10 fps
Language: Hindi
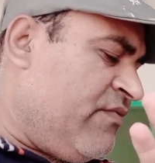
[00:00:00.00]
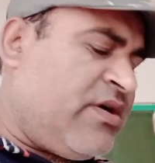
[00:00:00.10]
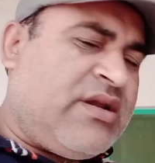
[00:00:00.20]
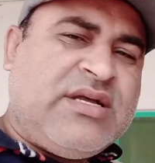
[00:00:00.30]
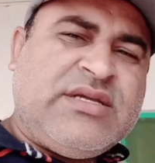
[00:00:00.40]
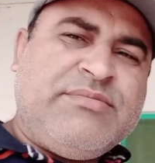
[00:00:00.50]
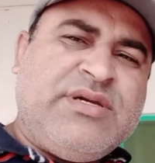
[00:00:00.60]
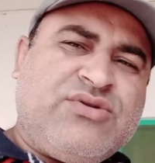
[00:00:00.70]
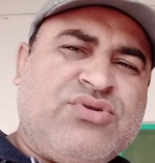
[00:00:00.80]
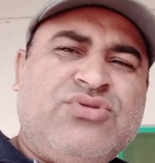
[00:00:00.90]
वरना जब
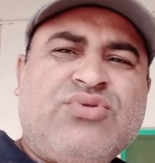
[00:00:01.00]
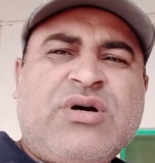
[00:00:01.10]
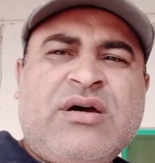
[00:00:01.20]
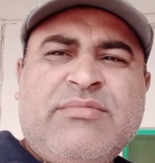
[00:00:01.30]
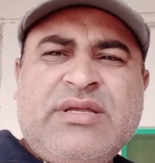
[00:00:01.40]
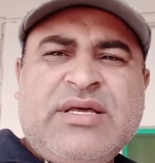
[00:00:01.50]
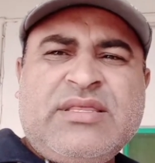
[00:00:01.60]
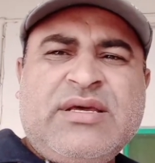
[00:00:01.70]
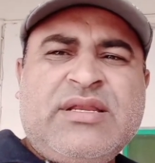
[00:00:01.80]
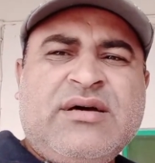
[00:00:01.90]
ये ख़ुद दुकान पे
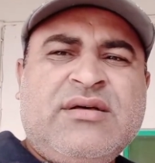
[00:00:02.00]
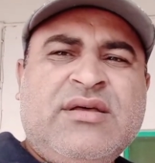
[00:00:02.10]
जाते हैं ना